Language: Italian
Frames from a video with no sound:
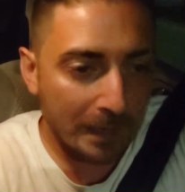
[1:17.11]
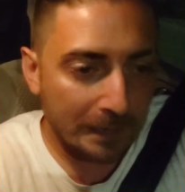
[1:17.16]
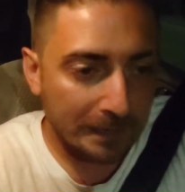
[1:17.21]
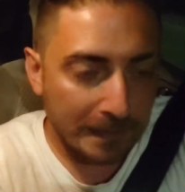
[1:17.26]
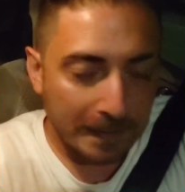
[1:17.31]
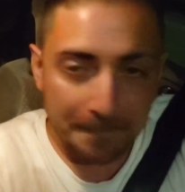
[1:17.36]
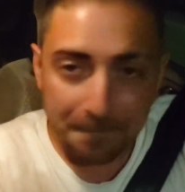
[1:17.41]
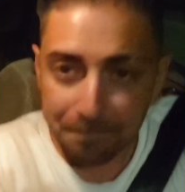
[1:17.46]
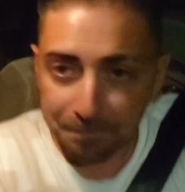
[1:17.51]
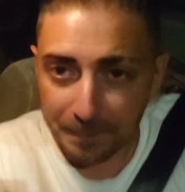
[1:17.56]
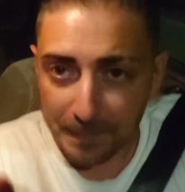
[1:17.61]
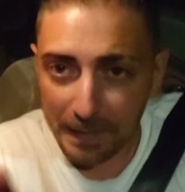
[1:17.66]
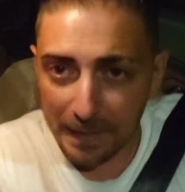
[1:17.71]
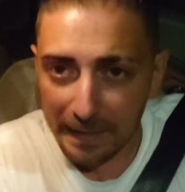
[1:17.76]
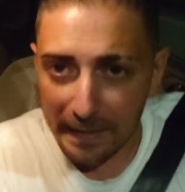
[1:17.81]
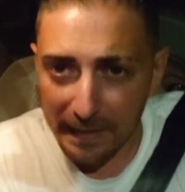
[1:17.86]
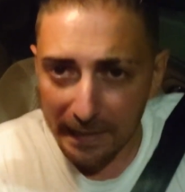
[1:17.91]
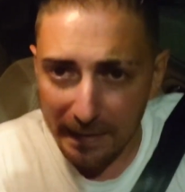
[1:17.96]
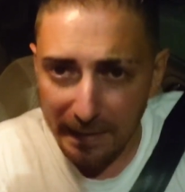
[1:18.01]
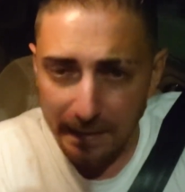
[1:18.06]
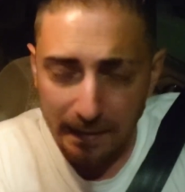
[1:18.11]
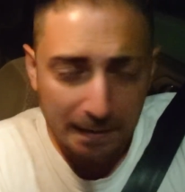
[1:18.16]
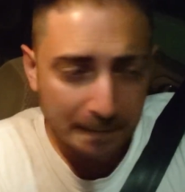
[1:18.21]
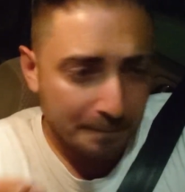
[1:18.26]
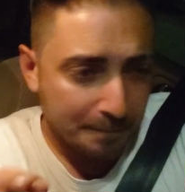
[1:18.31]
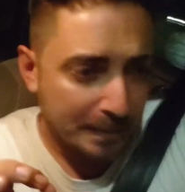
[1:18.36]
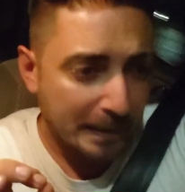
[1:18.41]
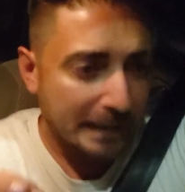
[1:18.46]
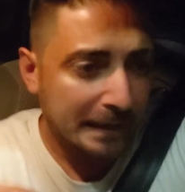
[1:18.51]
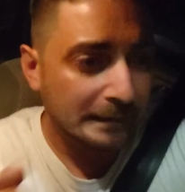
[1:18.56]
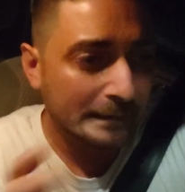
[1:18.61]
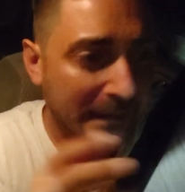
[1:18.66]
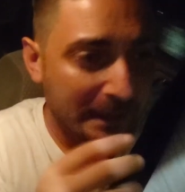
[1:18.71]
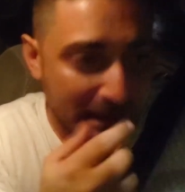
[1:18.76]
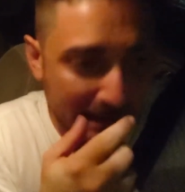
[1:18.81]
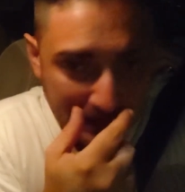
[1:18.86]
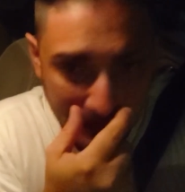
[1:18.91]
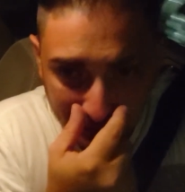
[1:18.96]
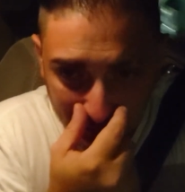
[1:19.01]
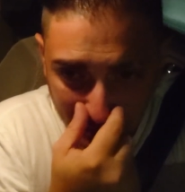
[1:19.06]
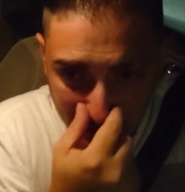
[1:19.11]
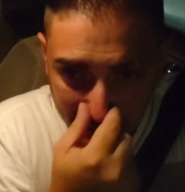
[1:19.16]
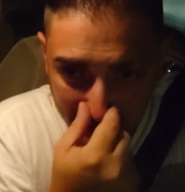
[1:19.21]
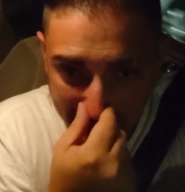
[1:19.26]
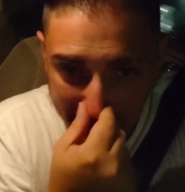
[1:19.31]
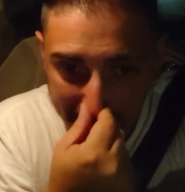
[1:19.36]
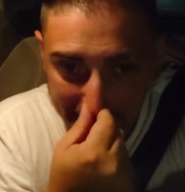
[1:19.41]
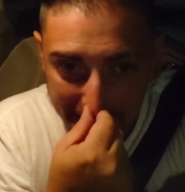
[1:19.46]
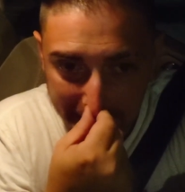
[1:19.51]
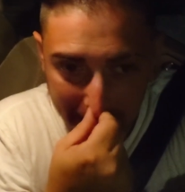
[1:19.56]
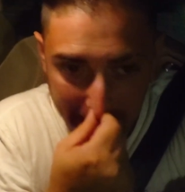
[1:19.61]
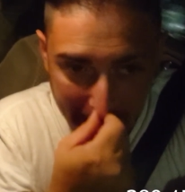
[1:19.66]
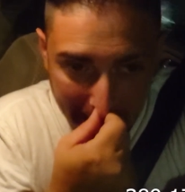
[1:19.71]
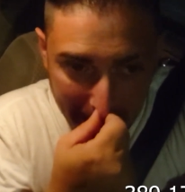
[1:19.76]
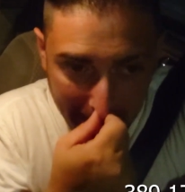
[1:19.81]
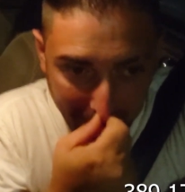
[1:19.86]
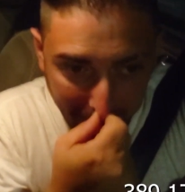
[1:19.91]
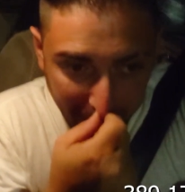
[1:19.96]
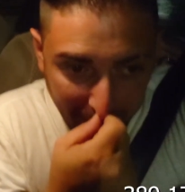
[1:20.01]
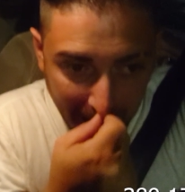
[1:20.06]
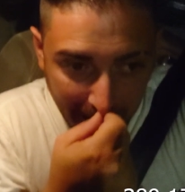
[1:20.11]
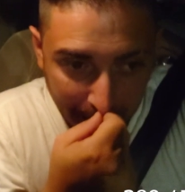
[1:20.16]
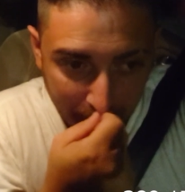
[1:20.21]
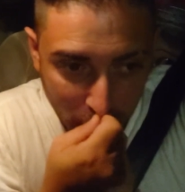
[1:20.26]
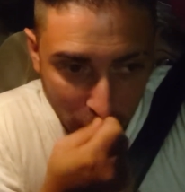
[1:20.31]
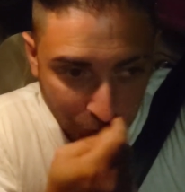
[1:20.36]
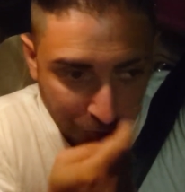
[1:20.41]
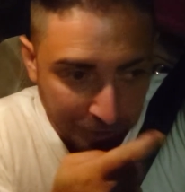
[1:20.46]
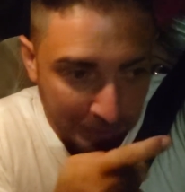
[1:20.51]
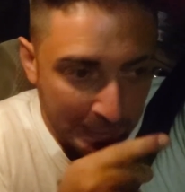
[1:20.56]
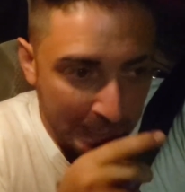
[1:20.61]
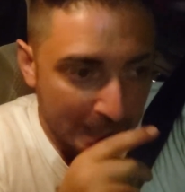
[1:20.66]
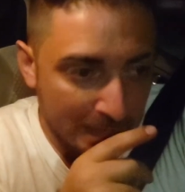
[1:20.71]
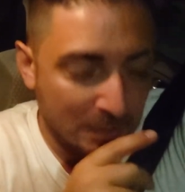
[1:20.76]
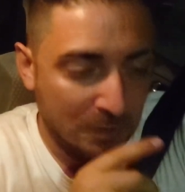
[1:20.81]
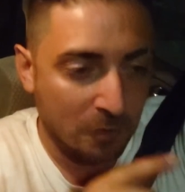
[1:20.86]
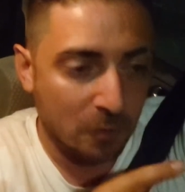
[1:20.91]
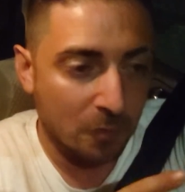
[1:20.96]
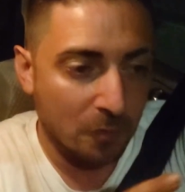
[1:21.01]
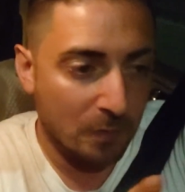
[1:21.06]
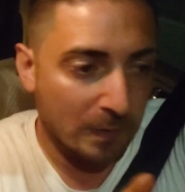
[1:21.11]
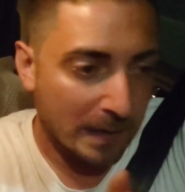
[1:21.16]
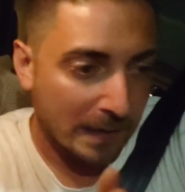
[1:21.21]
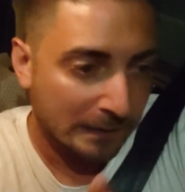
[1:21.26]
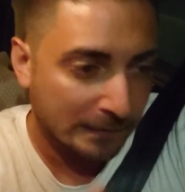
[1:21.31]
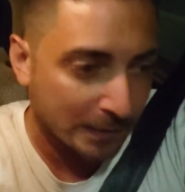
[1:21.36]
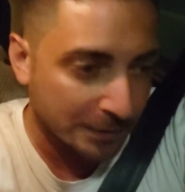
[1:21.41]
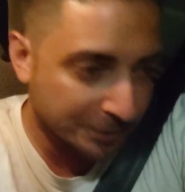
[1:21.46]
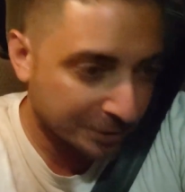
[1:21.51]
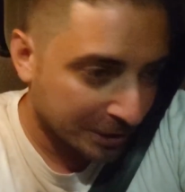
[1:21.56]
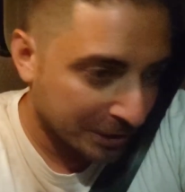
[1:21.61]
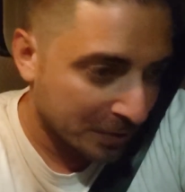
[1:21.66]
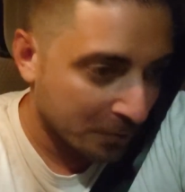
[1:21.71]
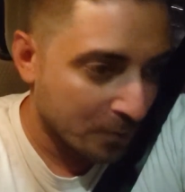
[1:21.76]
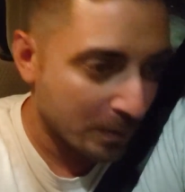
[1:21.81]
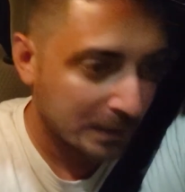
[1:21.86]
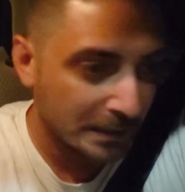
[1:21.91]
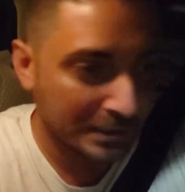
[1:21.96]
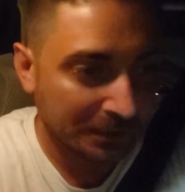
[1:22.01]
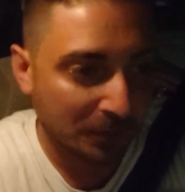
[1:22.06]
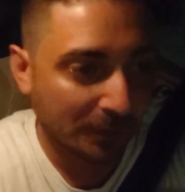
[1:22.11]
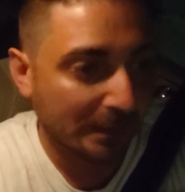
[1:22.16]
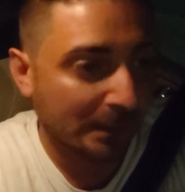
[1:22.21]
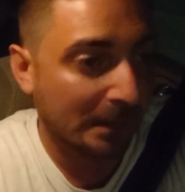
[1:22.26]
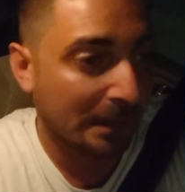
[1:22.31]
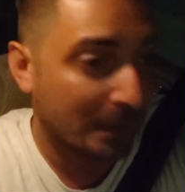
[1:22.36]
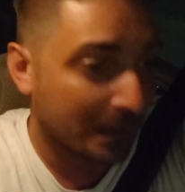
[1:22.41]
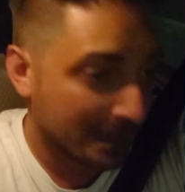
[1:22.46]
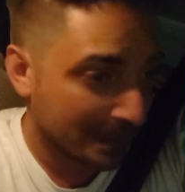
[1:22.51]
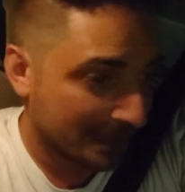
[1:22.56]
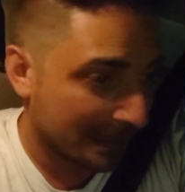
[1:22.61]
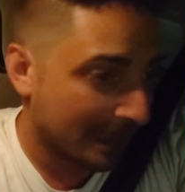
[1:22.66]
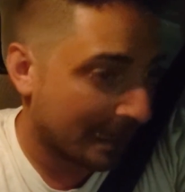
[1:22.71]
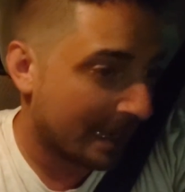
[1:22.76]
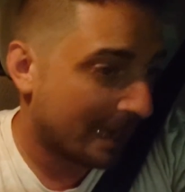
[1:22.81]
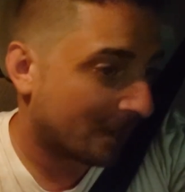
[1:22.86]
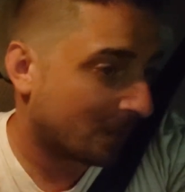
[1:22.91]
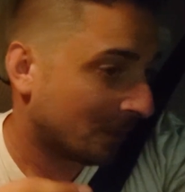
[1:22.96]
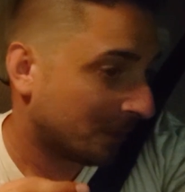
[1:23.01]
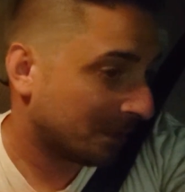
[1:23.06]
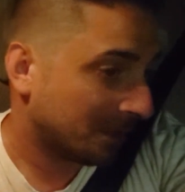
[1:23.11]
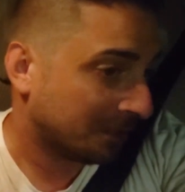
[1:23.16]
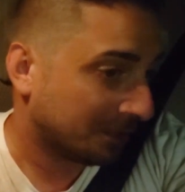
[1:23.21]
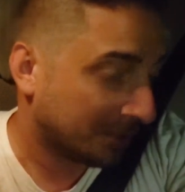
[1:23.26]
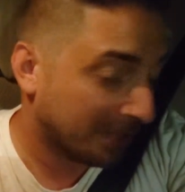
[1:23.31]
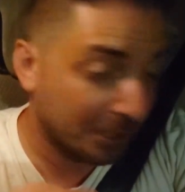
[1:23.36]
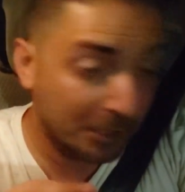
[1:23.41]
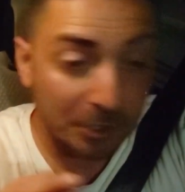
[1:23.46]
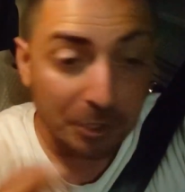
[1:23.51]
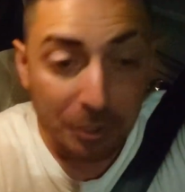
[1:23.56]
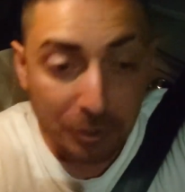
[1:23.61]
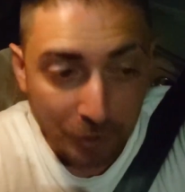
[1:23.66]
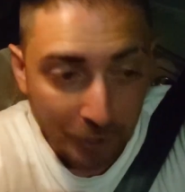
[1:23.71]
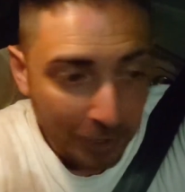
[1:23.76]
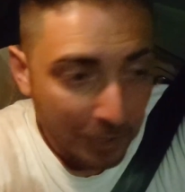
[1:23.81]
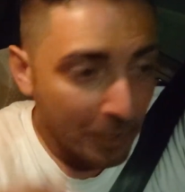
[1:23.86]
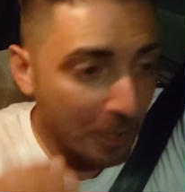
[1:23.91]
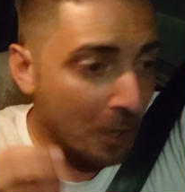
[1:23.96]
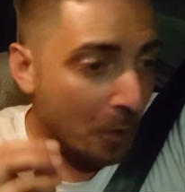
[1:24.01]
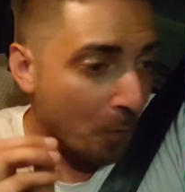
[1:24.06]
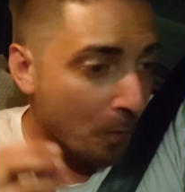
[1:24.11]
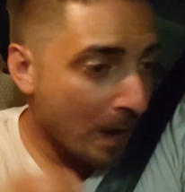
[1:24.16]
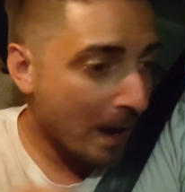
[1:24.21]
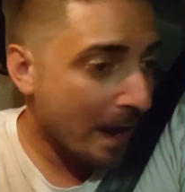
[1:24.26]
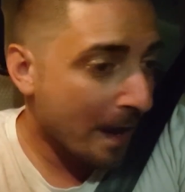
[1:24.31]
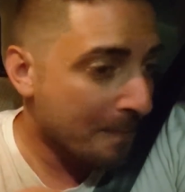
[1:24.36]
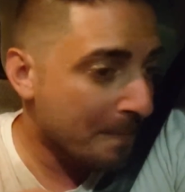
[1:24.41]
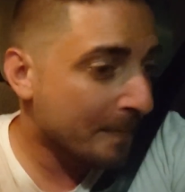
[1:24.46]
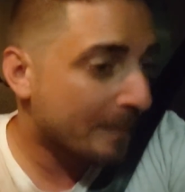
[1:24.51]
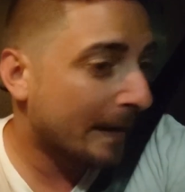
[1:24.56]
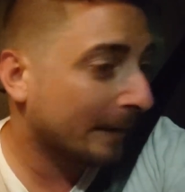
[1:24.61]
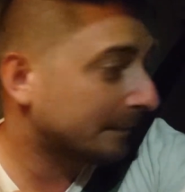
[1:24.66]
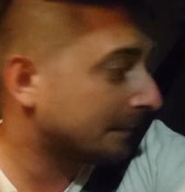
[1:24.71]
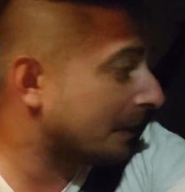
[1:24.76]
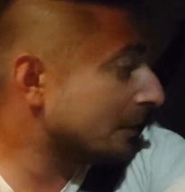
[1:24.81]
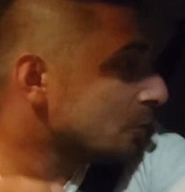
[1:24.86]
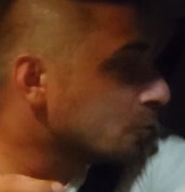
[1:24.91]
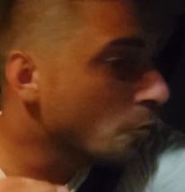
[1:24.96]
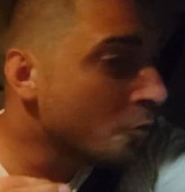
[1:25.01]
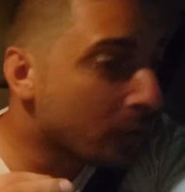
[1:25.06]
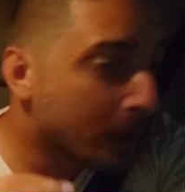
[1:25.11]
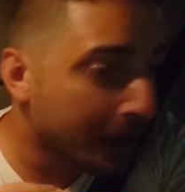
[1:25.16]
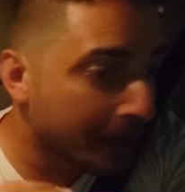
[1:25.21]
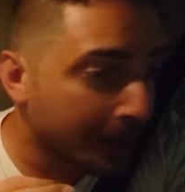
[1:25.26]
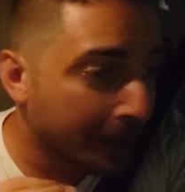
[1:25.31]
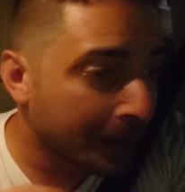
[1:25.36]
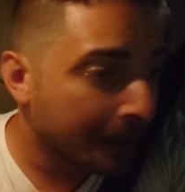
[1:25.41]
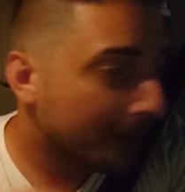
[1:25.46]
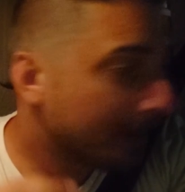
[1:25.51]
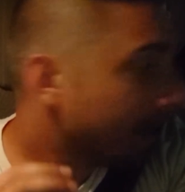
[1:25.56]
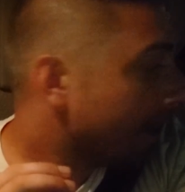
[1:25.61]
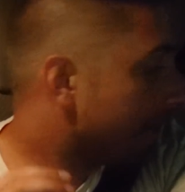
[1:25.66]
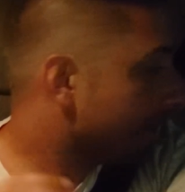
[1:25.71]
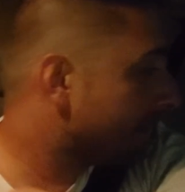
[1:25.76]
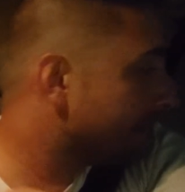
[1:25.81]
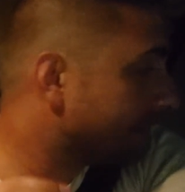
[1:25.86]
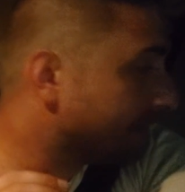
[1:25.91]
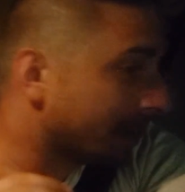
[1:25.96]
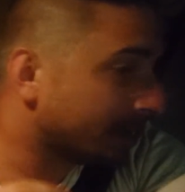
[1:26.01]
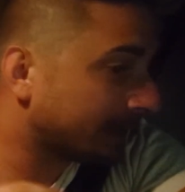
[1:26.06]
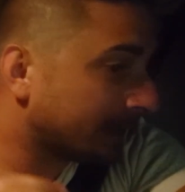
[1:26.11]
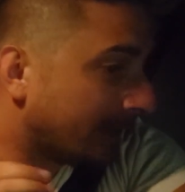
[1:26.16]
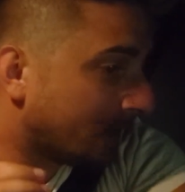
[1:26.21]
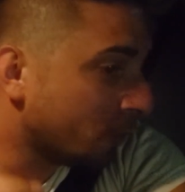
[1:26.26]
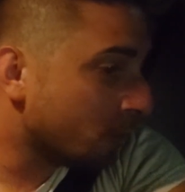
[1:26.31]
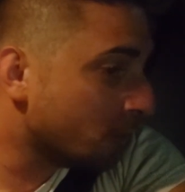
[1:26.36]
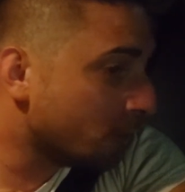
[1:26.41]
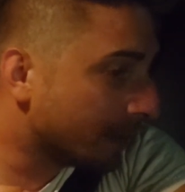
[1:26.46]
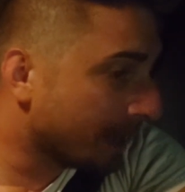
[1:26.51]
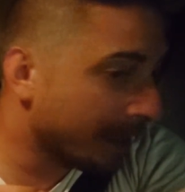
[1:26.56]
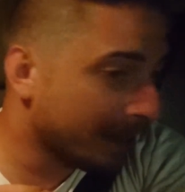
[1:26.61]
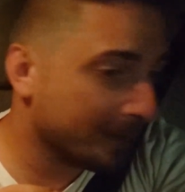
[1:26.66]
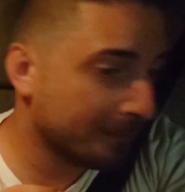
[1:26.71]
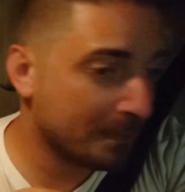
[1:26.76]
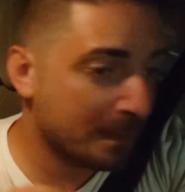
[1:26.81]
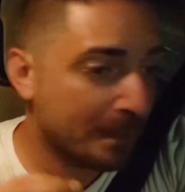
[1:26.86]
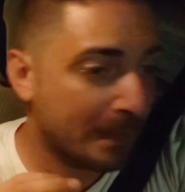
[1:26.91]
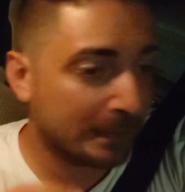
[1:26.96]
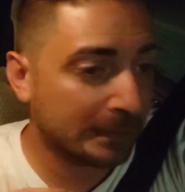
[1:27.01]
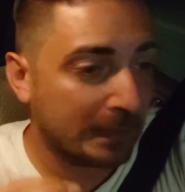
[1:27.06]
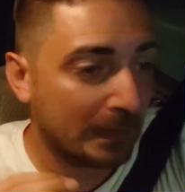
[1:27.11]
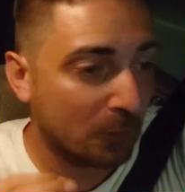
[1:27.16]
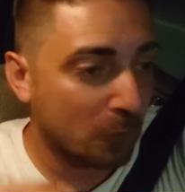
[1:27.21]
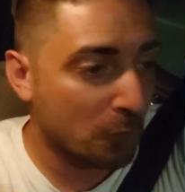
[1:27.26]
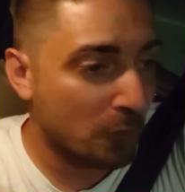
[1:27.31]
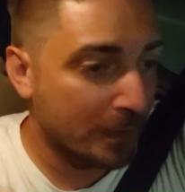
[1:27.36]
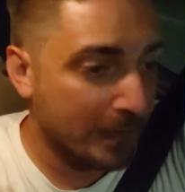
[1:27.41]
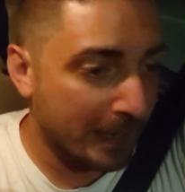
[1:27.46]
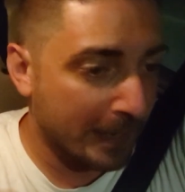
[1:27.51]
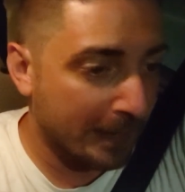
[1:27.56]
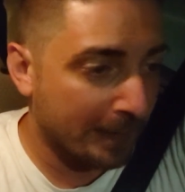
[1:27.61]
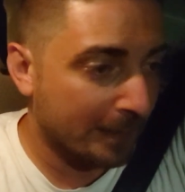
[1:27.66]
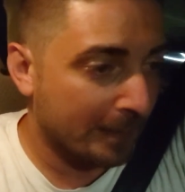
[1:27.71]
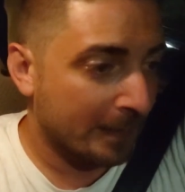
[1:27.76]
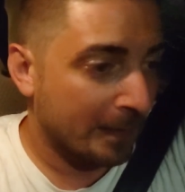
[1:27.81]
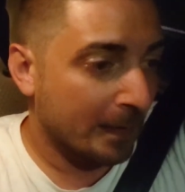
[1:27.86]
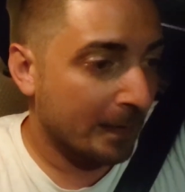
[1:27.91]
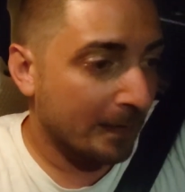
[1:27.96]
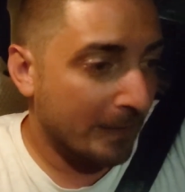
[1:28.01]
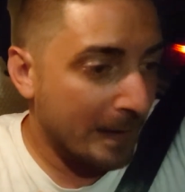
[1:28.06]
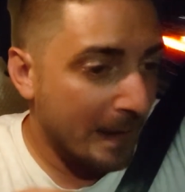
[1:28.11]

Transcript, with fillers: Quindi eh, per chi è interessato ragazzi è via Bucinasco 45 lì troverete Cristiano dite, dite uè mi manda Luche mi manda Luche mi manda Luche